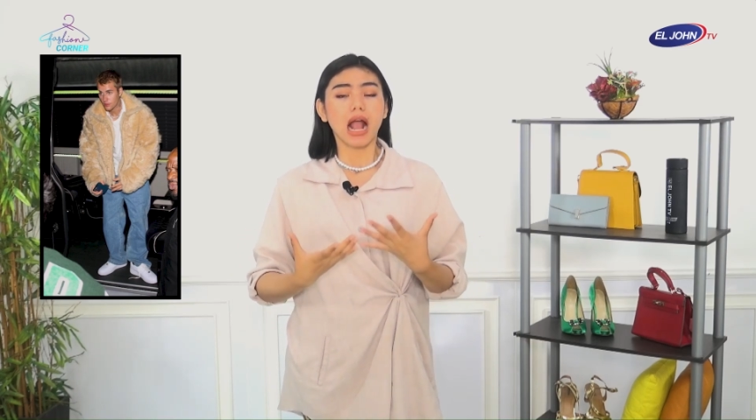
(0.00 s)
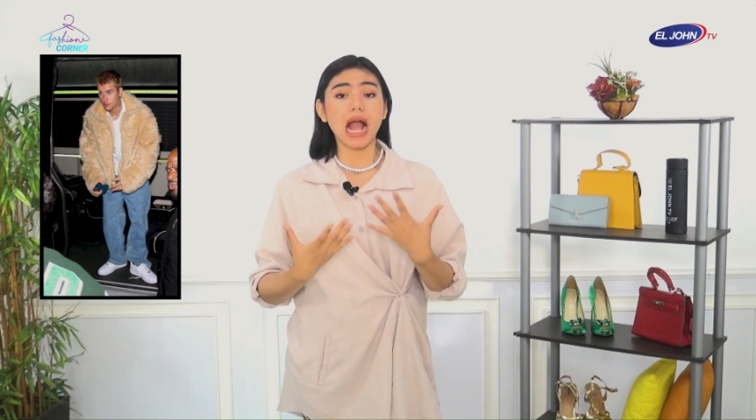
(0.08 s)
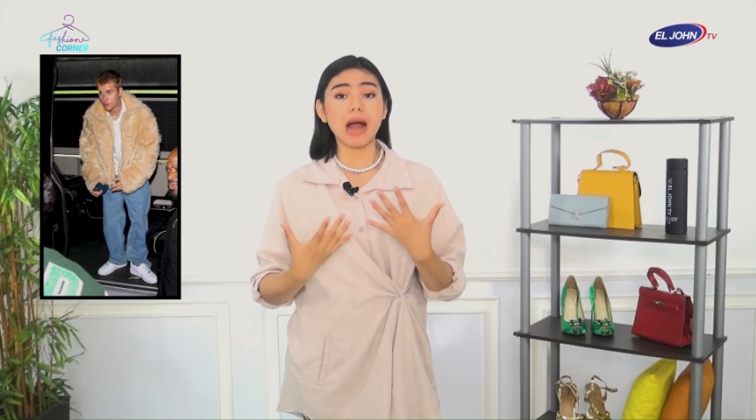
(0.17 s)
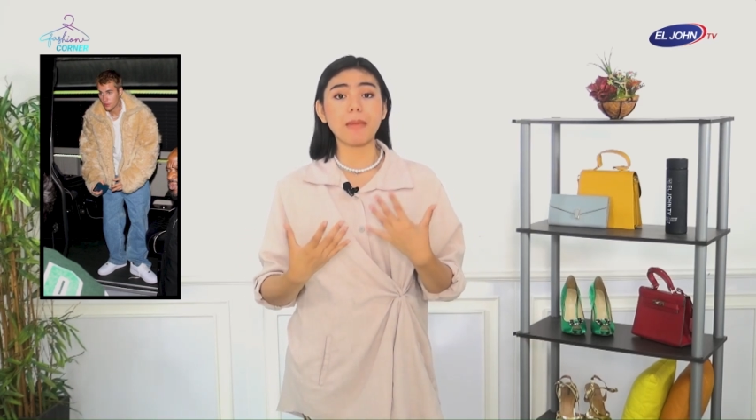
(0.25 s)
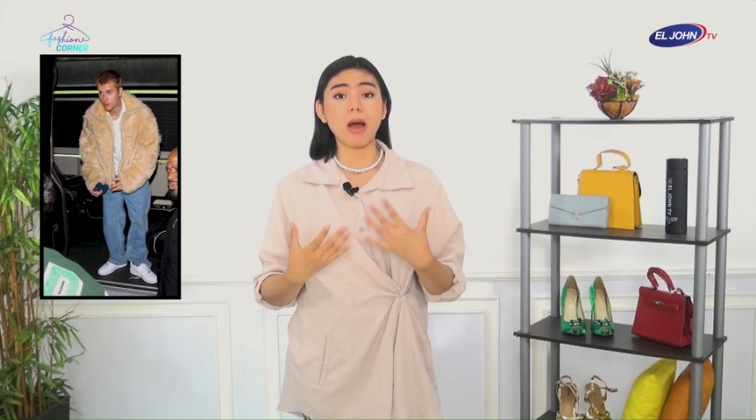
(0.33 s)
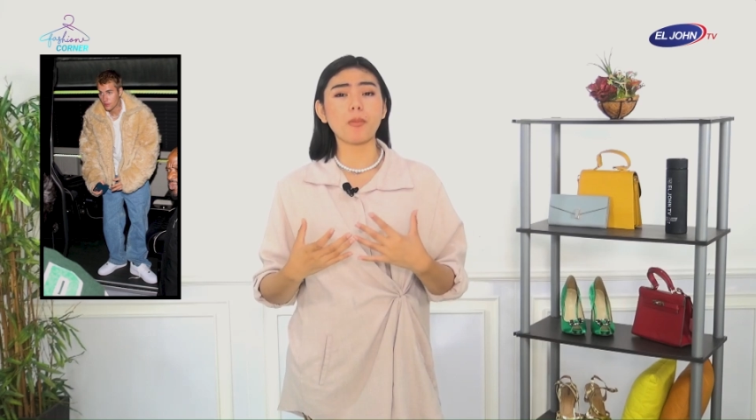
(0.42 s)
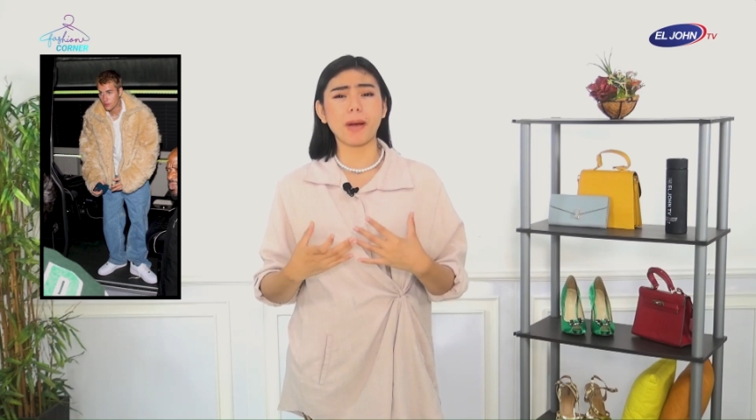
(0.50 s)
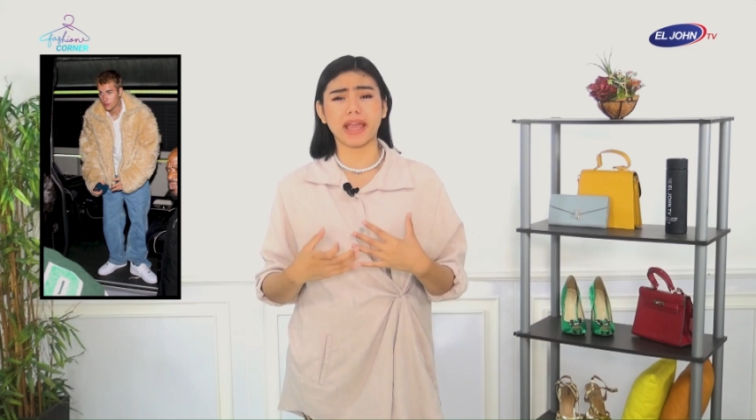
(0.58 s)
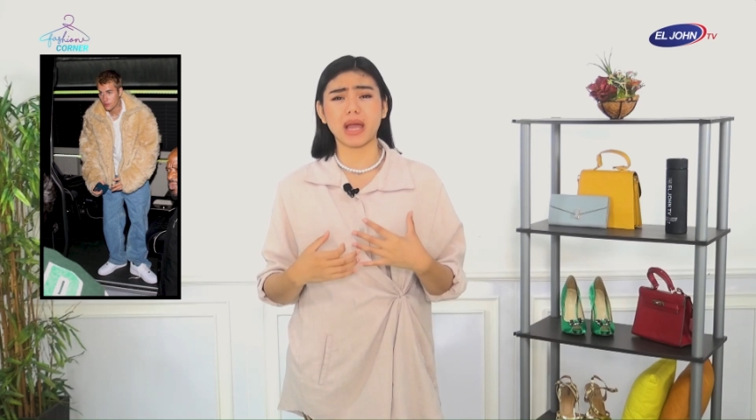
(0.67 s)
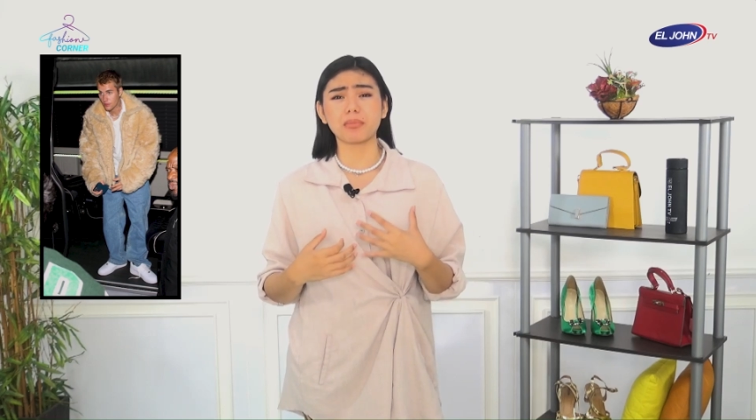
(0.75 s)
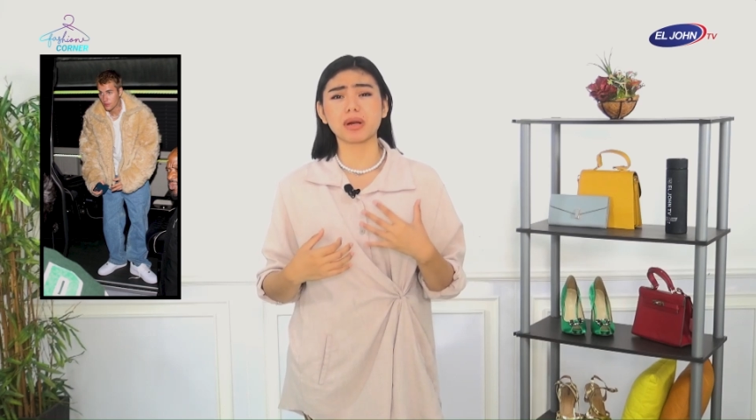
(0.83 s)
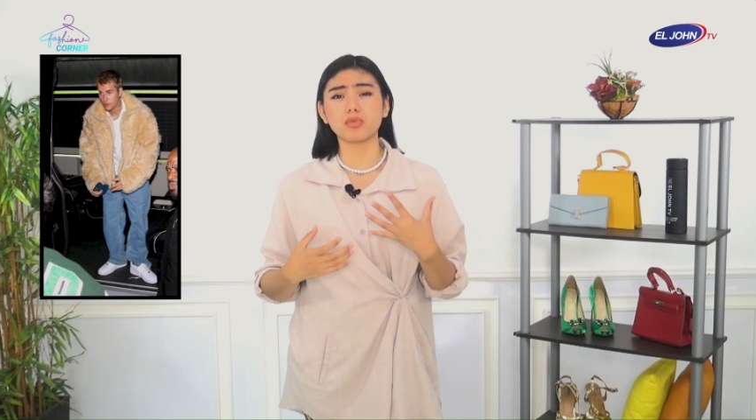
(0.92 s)
gak mau
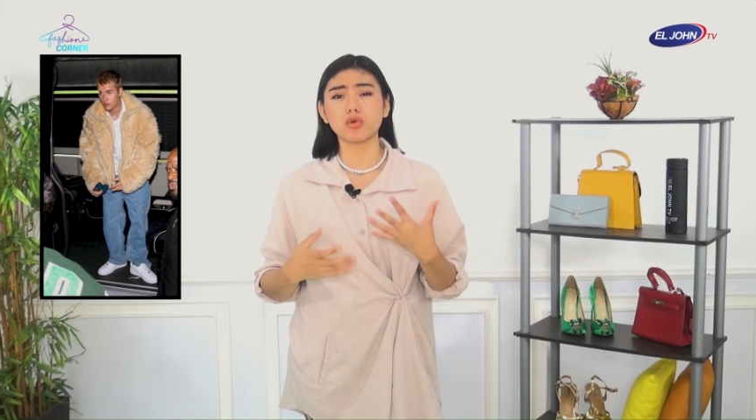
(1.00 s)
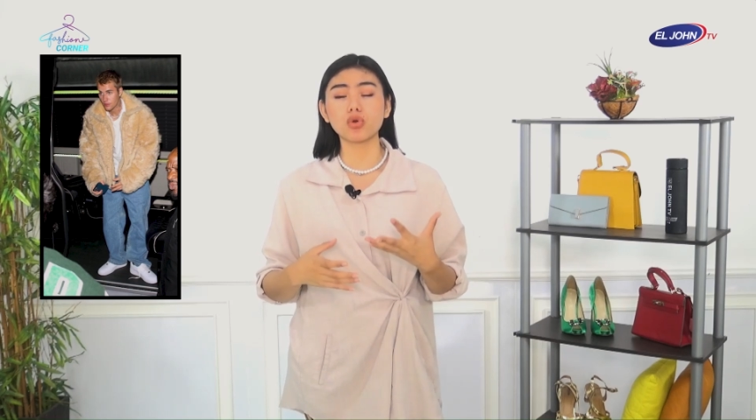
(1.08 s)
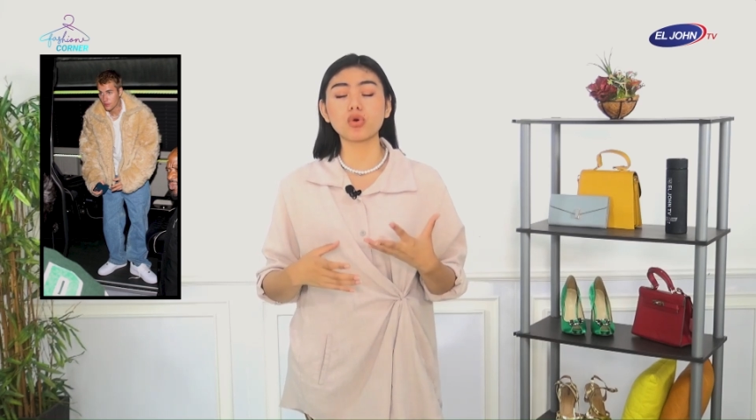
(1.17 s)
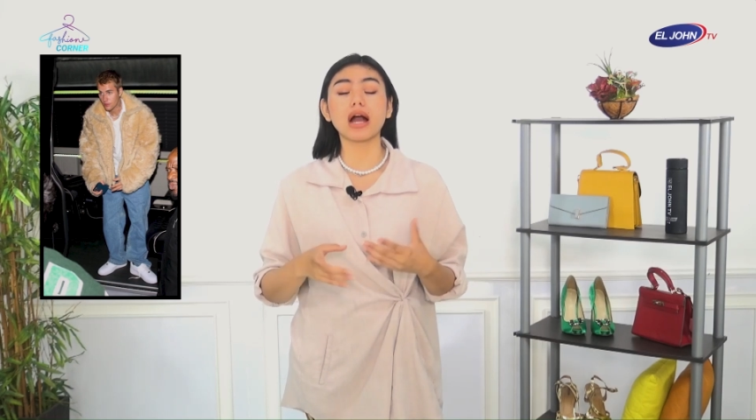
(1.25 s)
pakai yang berbulu,